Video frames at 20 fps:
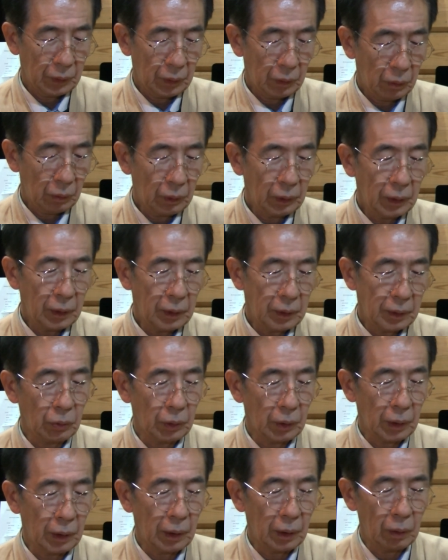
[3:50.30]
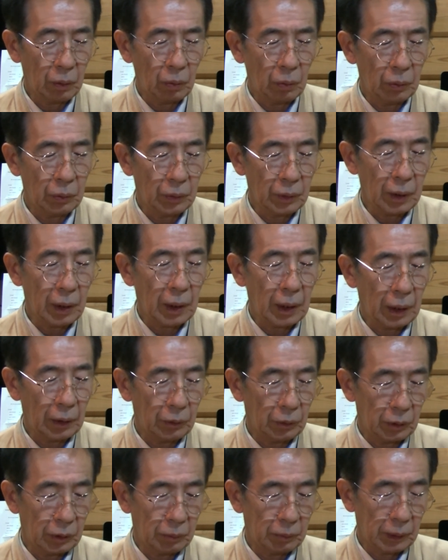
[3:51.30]
これでですね、え購入が完
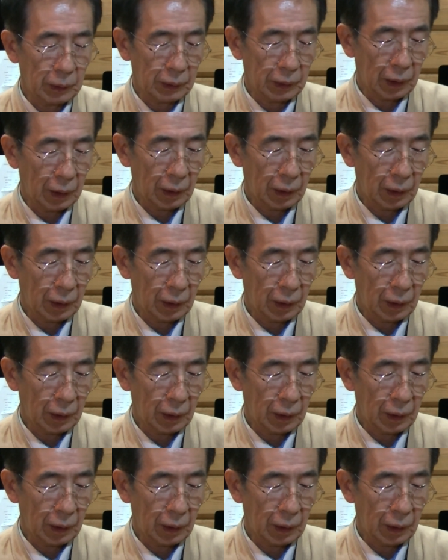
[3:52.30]
了しました